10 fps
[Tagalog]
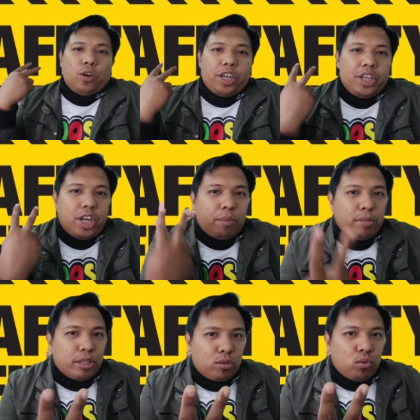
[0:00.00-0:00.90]
Okay,
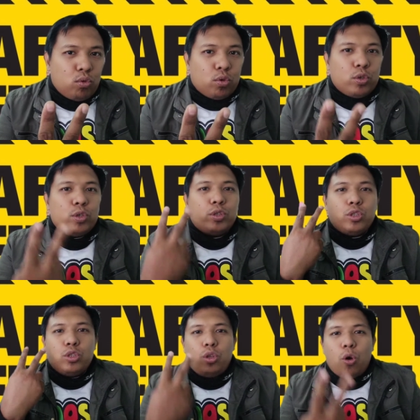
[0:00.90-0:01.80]
number two,
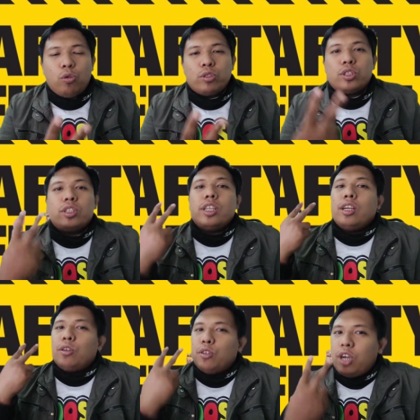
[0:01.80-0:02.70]
don't
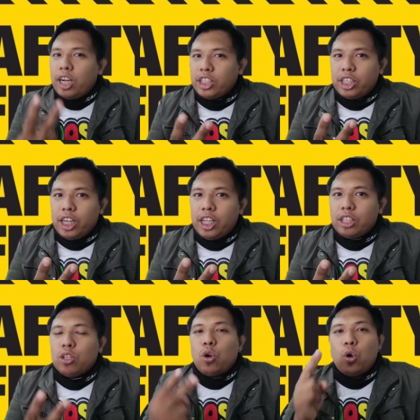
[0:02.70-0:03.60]
rush it
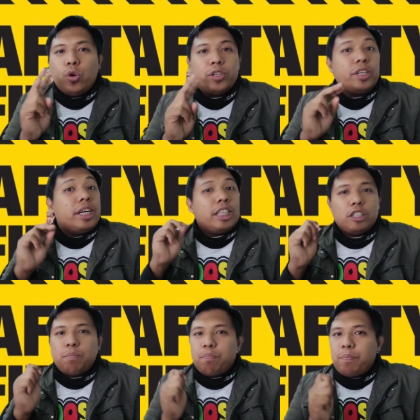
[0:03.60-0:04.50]
or
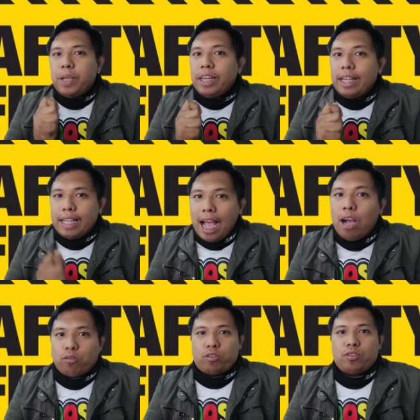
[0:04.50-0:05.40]
spin it
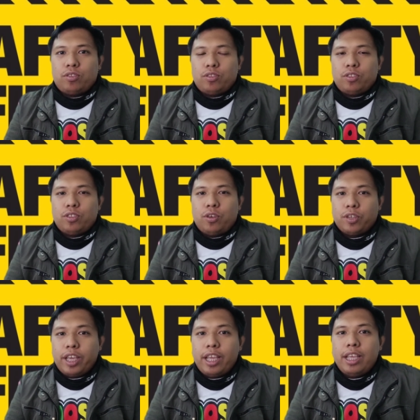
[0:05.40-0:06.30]
out.
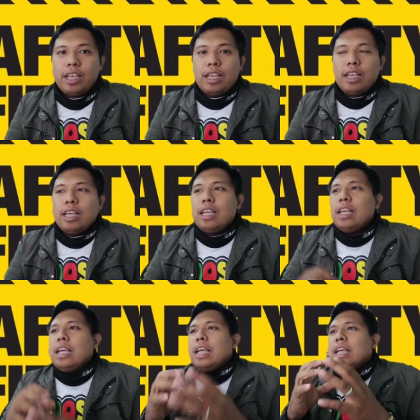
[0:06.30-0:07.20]
Okay?
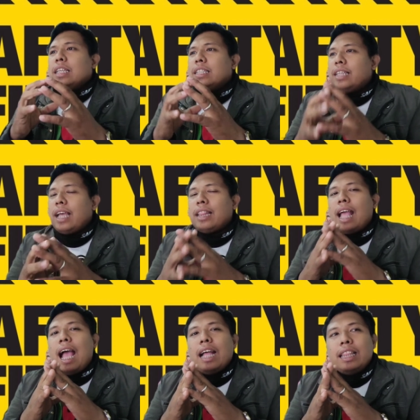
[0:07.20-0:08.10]
Set
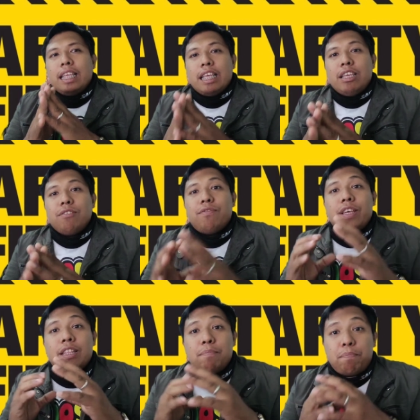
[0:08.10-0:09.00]
an
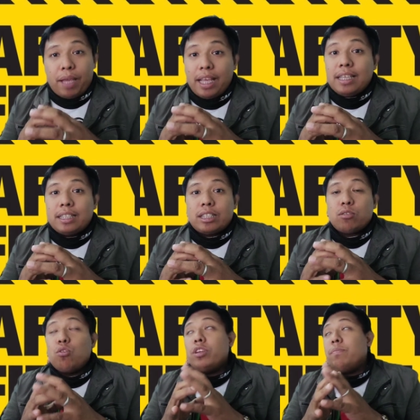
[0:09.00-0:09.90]
even pace.
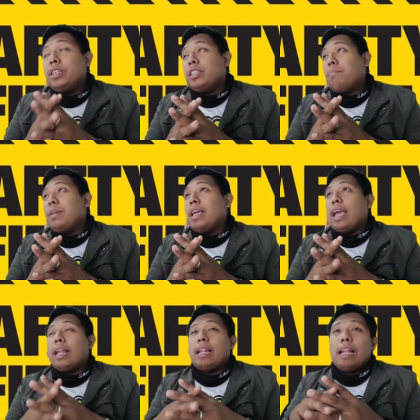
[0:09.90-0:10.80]
O ibig
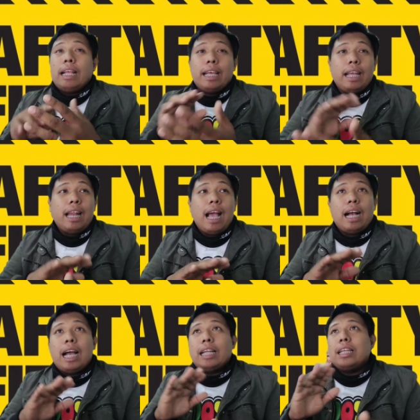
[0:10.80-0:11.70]
sabihin,
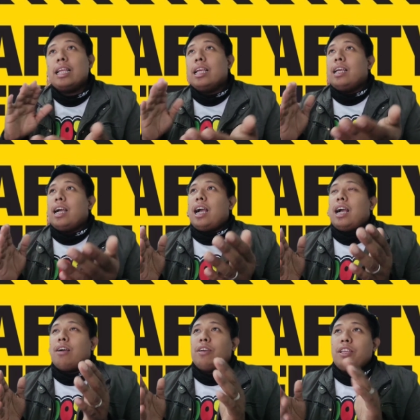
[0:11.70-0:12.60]
kailangan
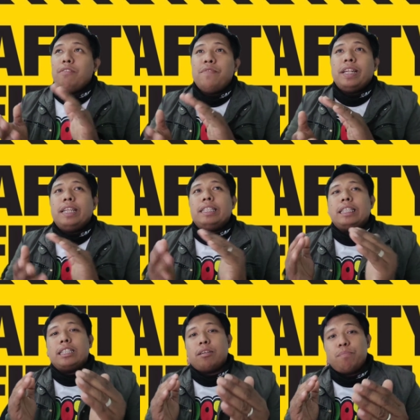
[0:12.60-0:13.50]
uh, evenly
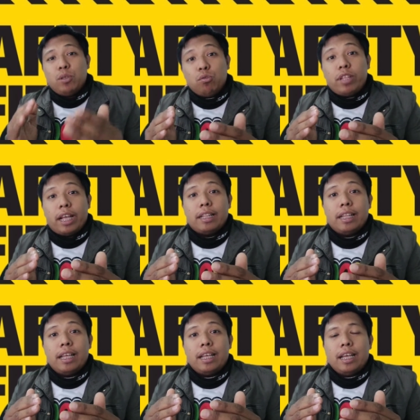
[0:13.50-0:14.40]
distributed eh,
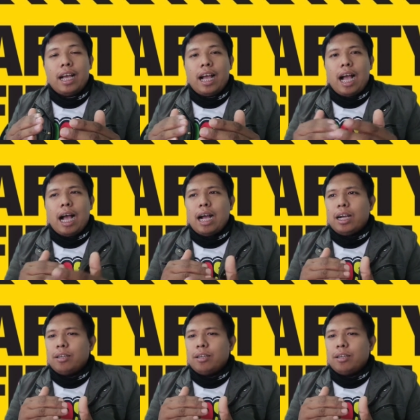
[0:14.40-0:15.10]
ang